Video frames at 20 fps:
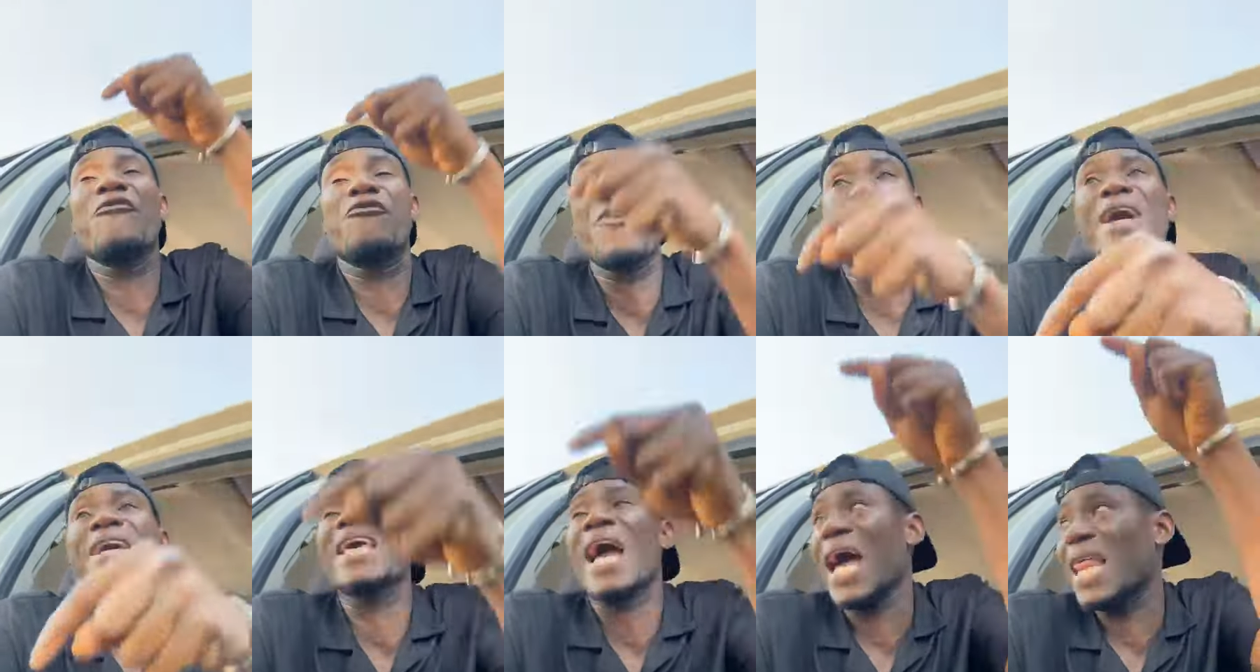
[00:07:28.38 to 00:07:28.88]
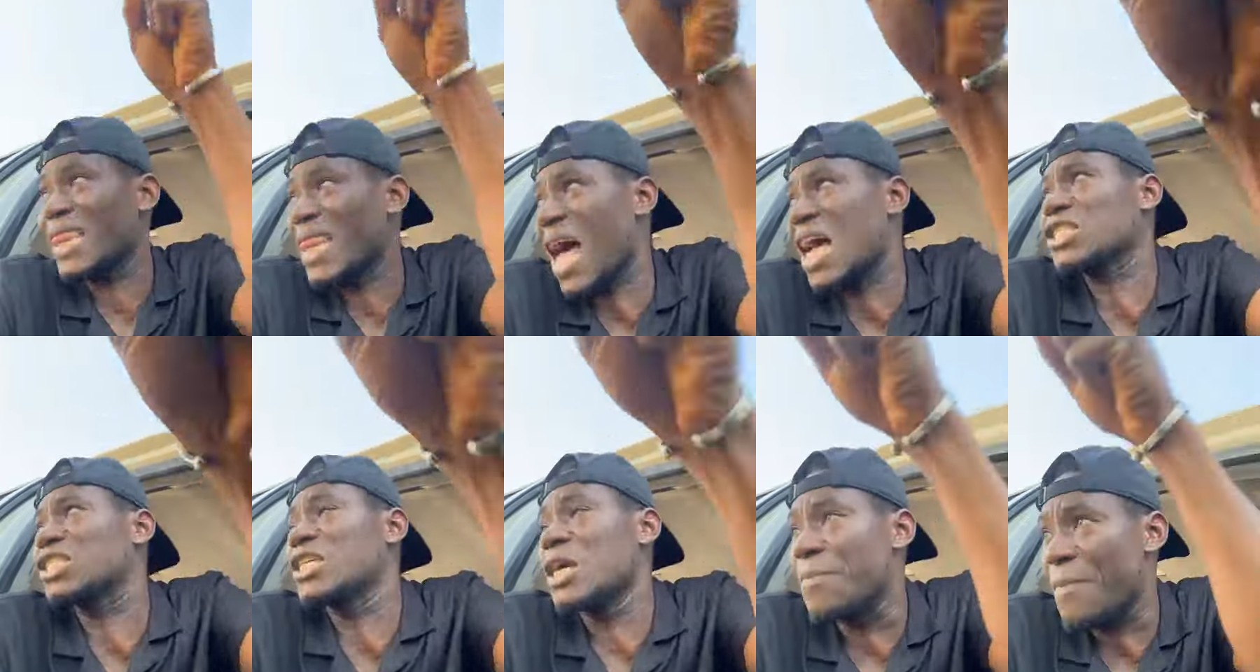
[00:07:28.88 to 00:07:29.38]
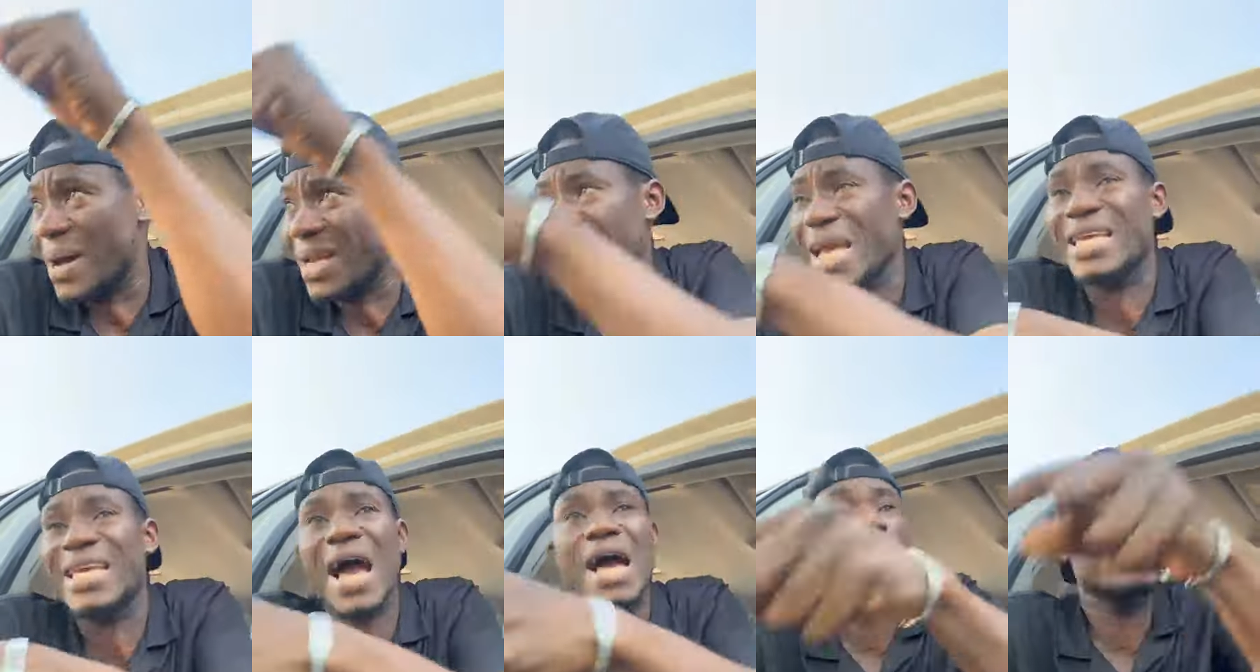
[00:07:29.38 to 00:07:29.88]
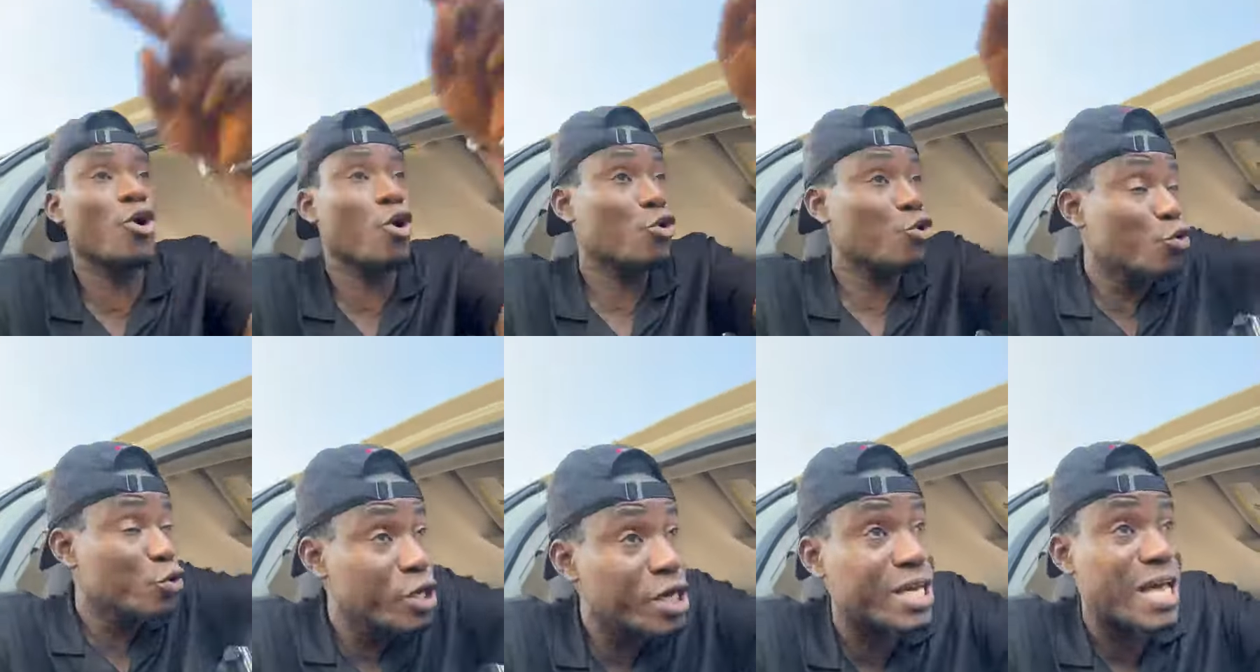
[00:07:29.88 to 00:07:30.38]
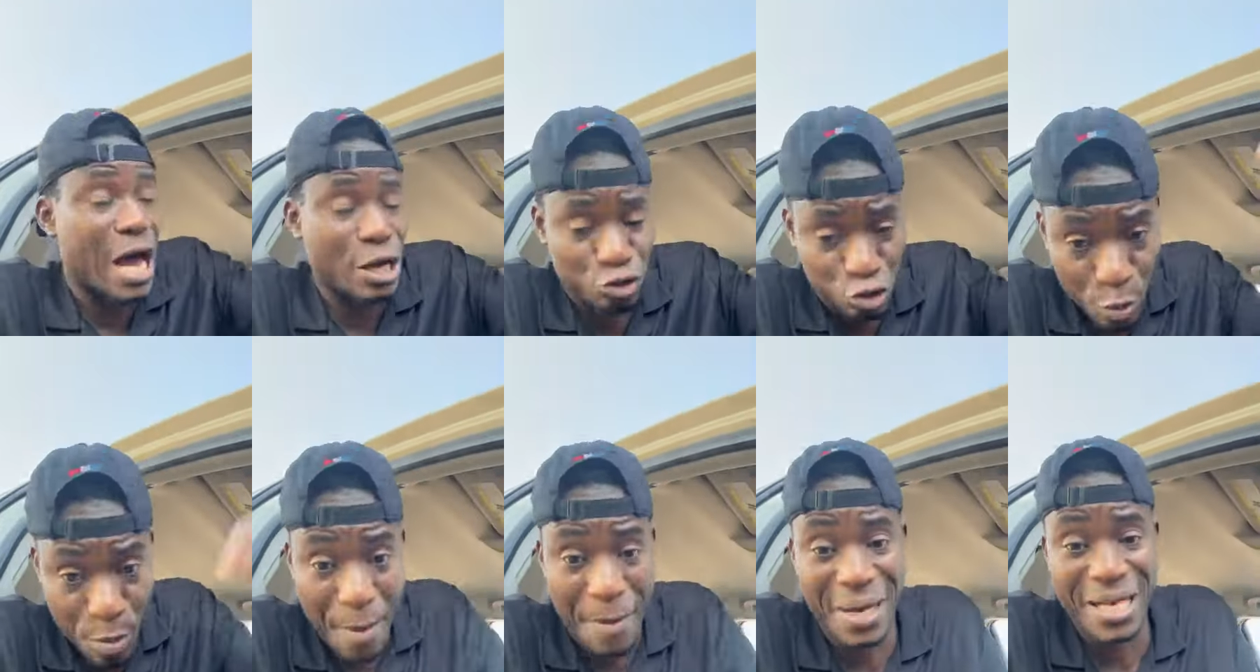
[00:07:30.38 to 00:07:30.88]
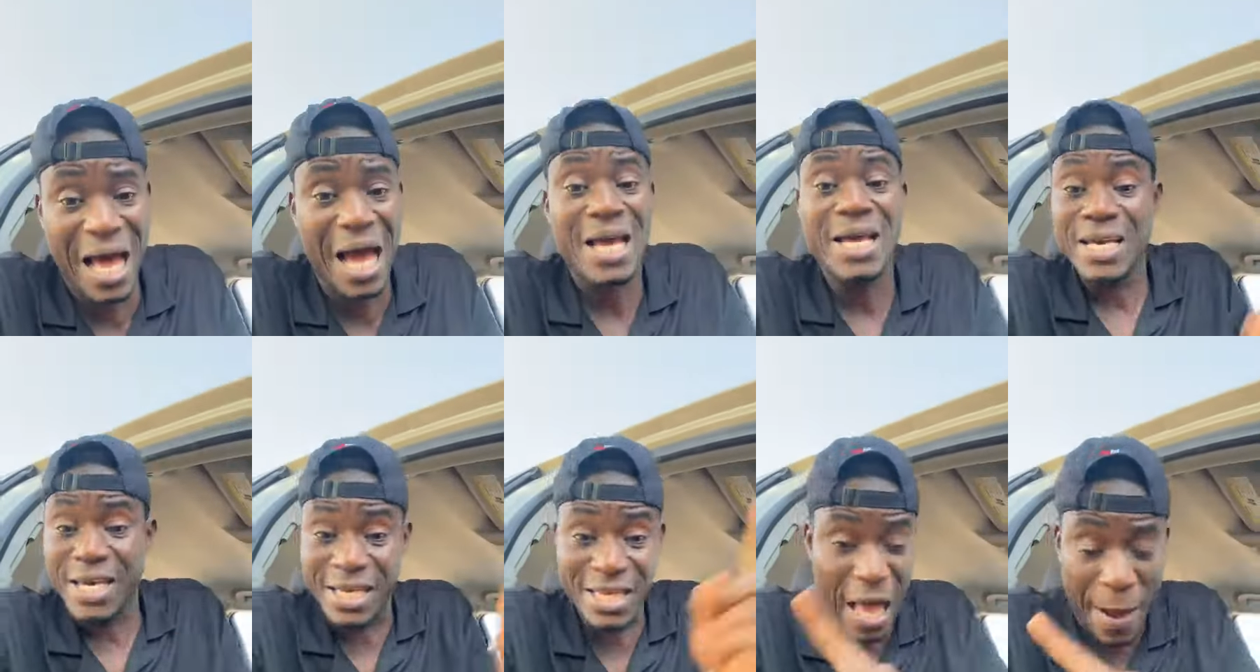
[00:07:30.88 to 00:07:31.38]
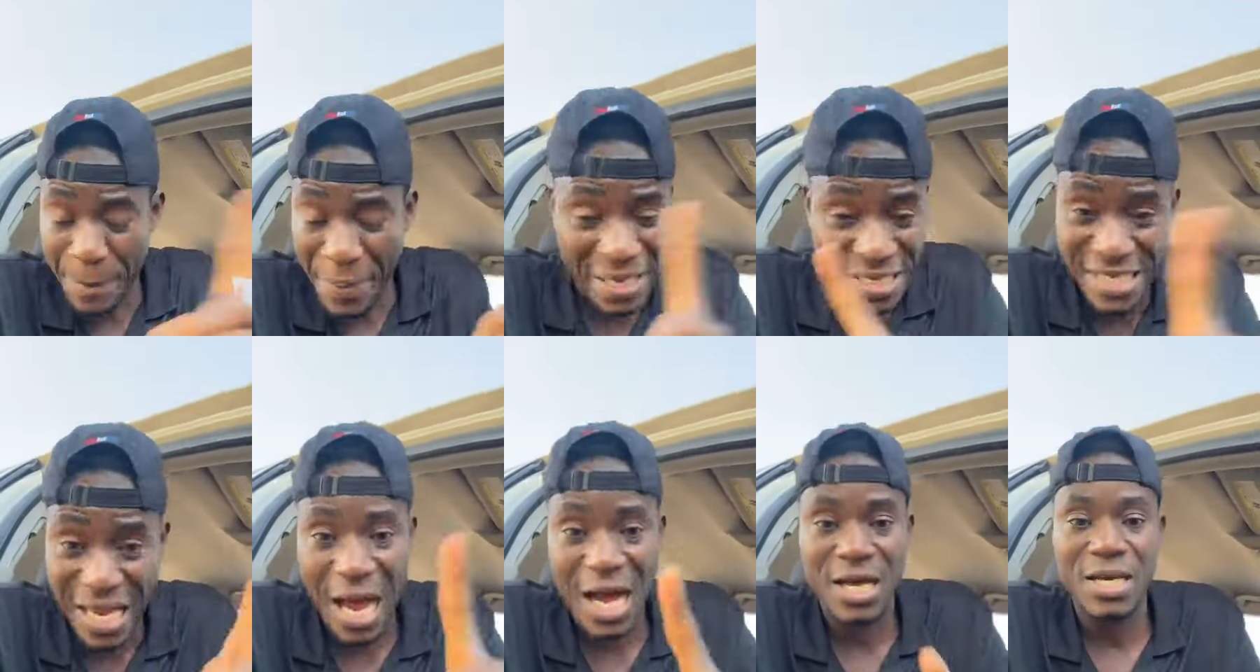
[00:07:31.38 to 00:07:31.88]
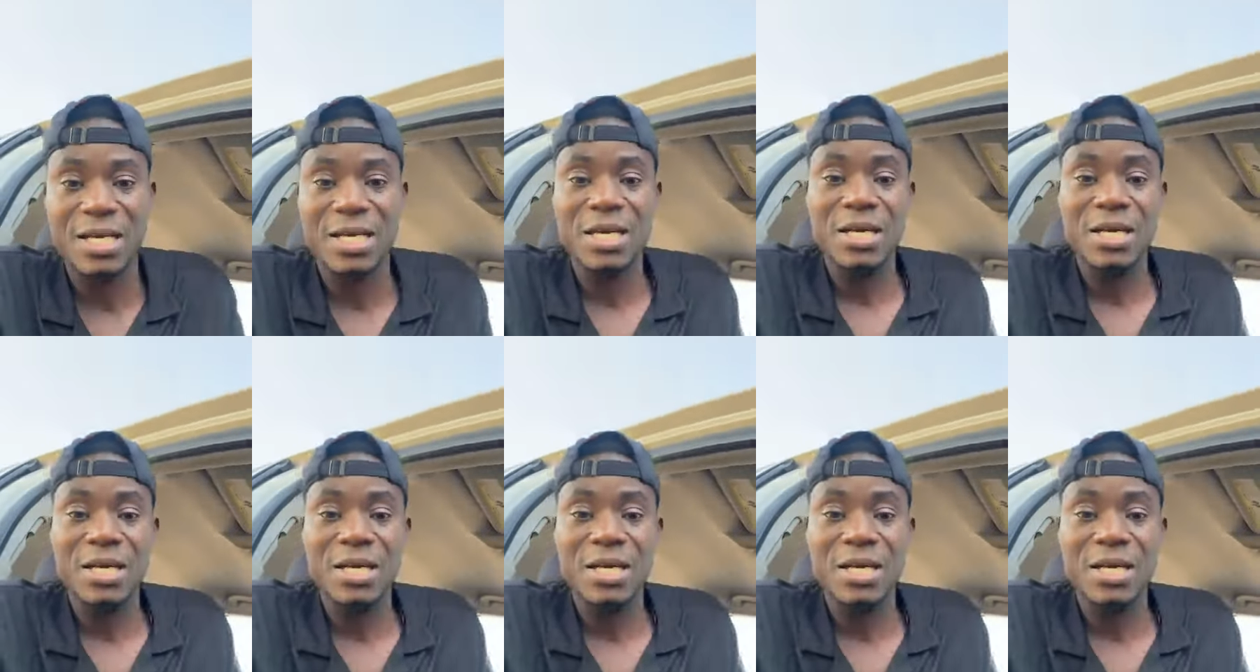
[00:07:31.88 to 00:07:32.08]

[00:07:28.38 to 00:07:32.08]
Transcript: enfant qui a l'âge de manager de l'unique en ce moment-là, il n'a pas ça.